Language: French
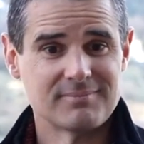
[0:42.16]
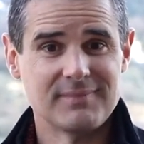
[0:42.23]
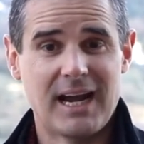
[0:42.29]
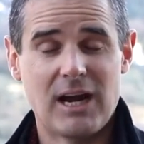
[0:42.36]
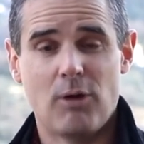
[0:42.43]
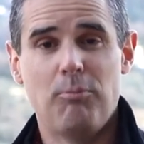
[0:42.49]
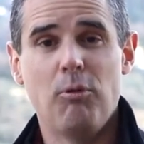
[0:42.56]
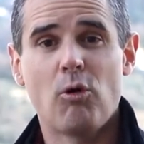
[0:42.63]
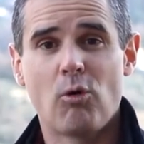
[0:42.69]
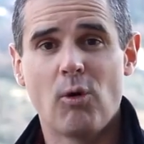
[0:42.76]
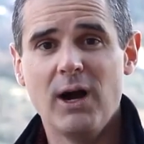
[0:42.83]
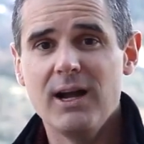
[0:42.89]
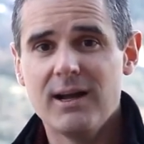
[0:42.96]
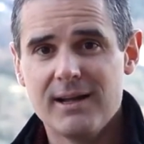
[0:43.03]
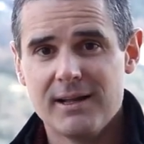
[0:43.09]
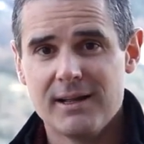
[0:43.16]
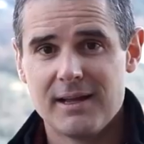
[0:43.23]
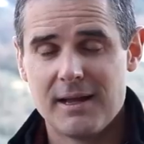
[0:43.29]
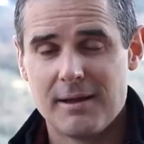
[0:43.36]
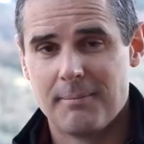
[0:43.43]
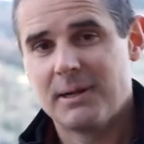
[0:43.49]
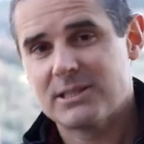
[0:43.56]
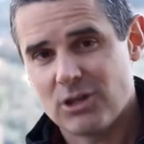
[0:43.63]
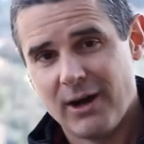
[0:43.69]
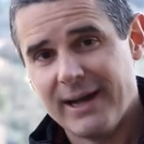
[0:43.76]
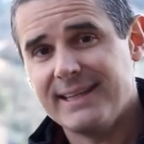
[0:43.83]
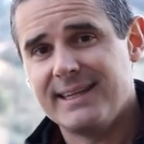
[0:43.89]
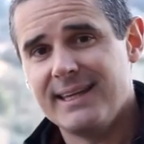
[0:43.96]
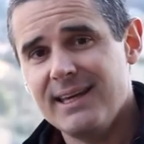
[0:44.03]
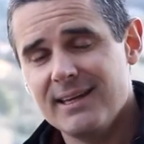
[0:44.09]
Alors pourquoi Parce qu'en
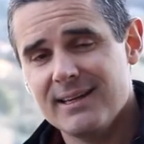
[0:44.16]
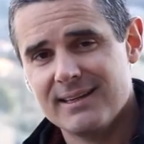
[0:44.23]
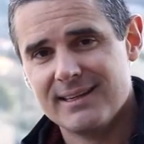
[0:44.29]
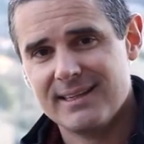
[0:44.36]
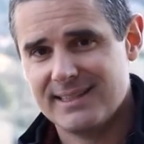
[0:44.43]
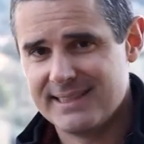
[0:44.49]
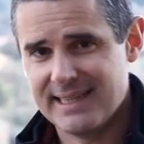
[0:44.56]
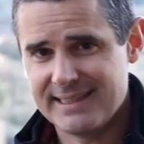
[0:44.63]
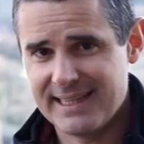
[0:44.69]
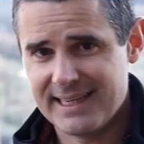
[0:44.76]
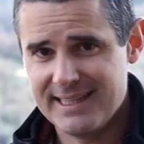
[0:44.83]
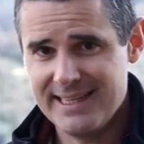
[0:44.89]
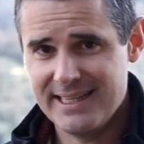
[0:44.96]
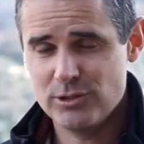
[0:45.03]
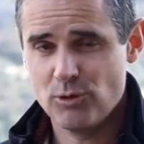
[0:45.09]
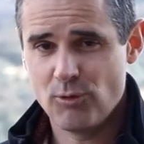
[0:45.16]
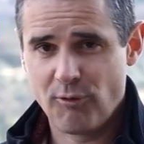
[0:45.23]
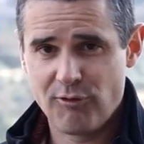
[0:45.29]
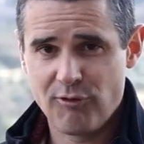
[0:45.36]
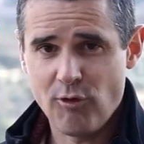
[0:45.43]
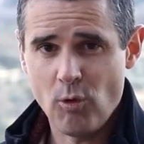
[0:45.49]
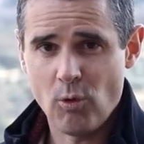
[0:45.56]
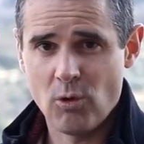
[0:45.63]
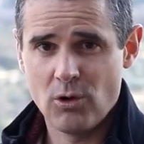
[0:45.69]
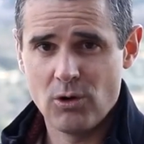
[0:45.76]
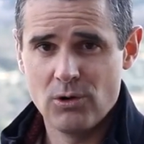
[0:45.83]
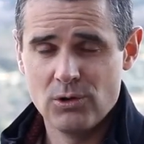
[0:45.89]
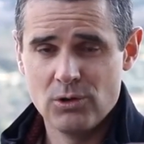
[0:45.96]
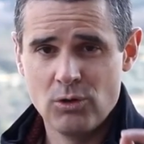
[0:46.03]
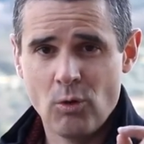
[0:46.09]
réalité, c'est la technique du fond
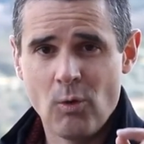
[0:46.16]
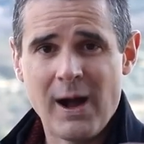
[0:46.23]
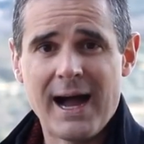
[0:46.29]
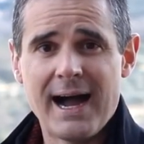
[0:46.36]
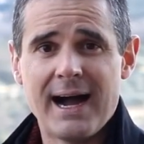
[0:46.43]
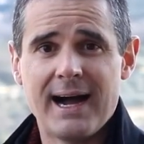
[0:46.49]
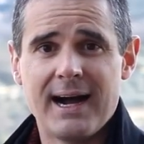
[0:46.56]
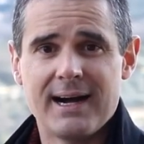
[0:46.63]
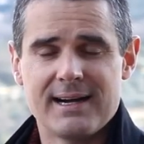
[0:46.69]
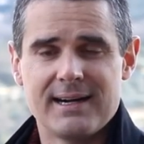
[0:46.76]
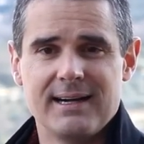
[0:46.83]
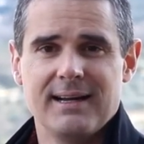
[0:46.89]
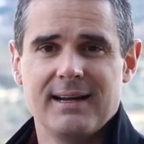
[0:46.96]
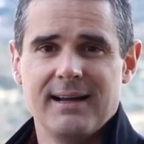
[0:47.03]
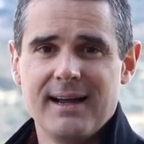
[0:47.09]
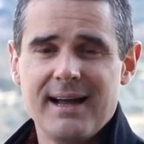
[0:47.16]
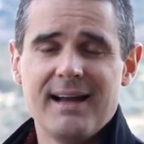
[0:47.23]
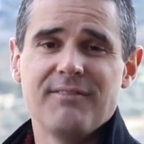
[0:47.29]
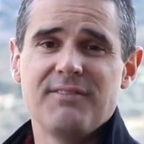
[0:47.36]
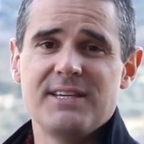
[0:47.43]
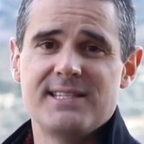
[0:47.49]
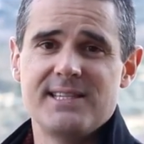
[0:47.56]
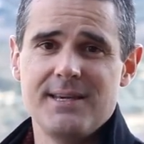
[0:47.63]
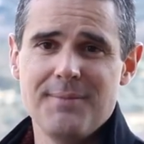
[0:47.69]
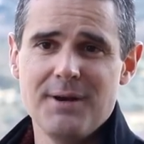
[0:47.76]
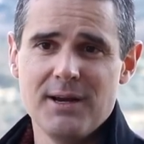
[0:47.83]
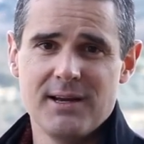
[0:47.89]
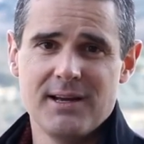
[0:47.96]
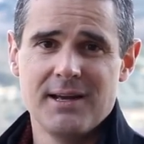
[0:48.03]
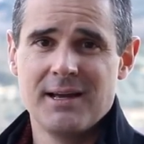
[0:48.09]
noir invisible,
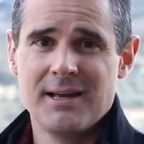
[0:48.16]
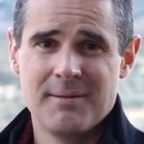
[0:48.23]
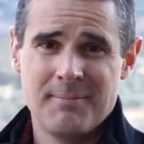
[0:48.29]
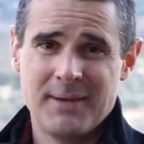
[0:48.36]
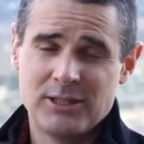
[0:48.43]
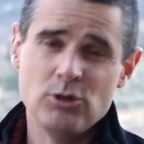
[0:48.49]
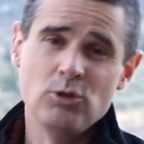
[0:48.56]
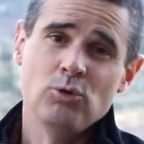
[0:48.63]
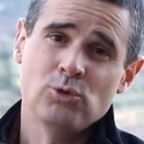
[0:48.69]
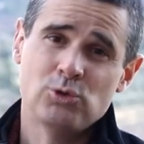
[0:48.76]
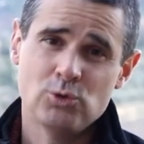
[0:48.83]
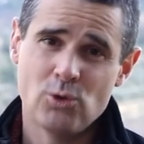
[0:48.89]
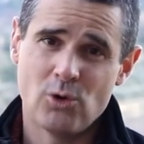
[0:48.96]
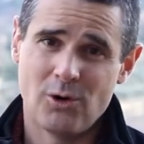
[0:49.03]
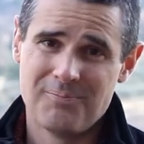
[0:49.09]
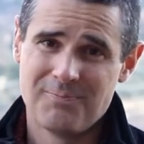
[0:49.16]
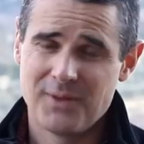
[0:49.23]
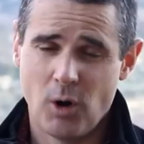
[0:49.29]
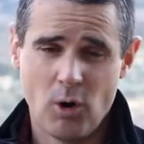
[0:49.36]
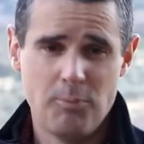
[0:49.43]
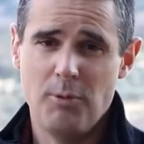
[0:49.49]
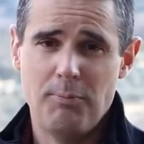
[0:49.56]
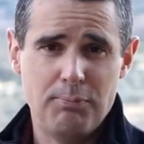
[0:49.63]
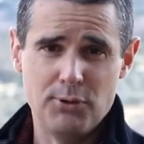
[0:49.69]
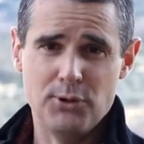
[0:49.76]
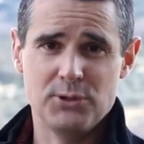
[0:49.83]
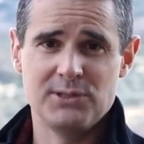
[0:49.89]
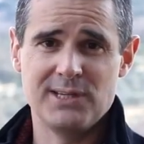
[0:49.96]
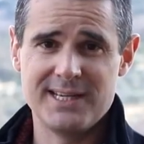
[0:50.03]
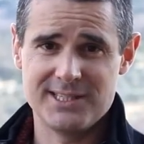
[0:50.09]
mais que de nos jours, on ne peut plus
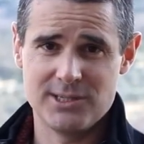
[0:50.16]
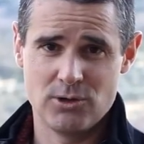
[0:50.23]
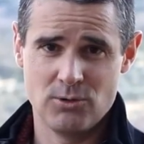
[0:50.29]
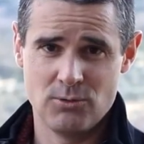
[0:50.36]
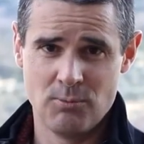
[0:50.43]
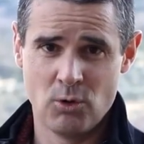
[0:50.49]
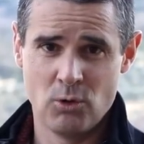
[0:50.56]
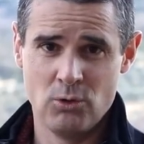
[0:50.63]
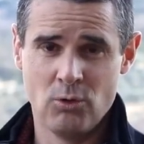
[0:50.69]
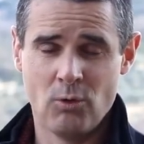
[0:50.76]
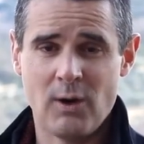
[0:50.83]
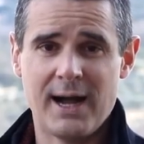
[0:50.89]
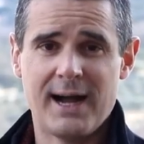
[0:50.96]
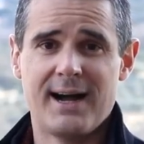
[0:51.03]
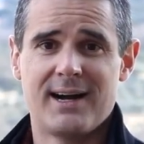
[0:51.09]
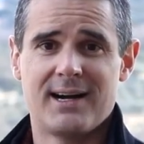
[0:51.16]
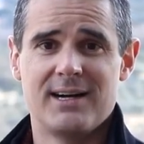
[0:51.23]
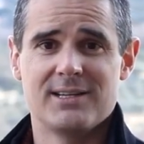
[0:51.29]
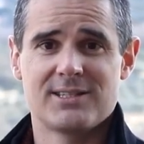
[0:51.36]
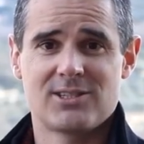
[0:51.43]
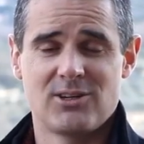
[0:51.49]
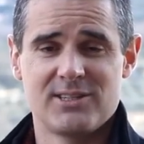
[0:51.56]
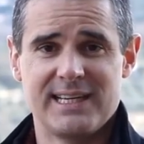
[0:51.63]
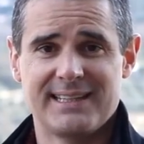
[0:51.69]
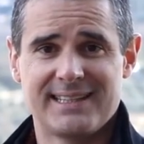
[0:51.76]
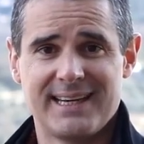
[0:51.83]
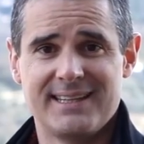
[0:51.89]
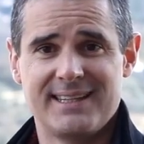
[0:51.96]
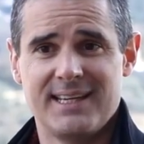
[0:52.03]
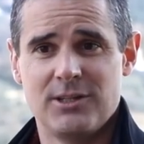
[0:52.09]
utiliser le mot noir sans être
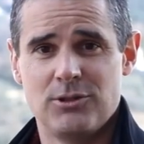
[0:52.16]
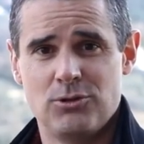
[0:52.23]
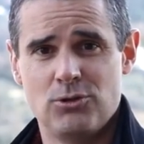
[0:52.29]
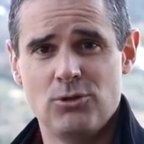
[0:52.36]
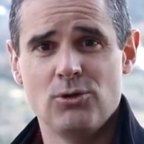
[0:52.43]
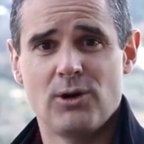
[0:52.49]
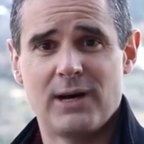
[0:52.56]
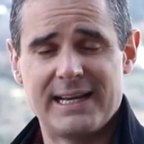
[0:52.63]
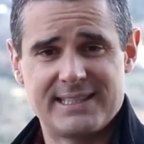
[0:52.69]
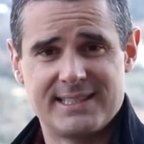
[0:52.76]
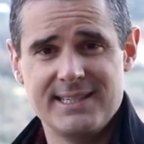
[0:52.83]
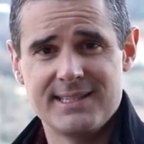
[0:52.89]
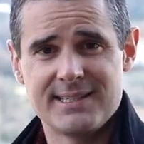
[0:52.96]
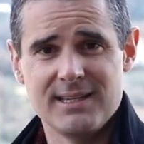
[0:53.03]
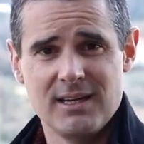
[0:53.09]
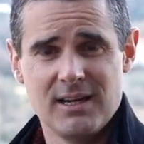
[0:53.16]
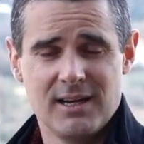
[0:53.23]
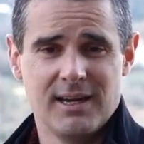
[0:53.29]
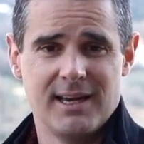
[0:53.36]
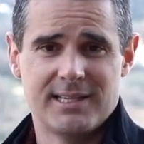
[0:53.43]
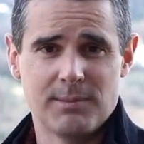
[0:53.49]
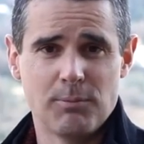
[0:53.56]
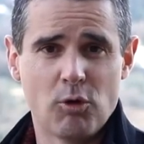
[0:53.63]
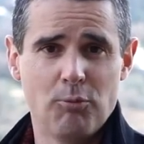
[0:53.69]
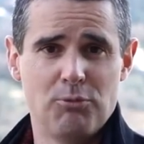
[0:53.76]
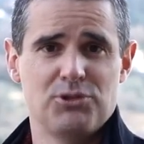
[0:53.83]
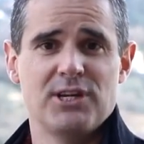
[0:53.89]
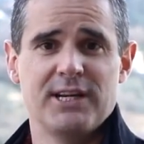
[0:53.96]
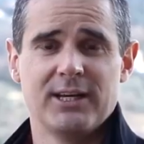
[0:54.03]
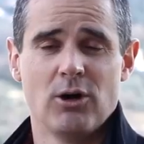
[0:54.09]
traité de raciste, et c'est beaucoup
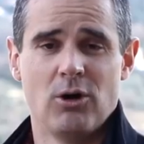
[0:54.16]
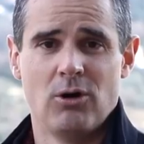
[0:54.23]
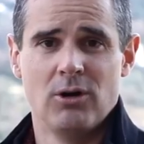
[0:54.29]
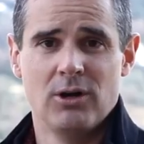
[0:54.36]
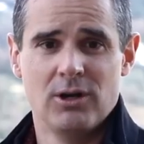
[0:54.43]
plus élégant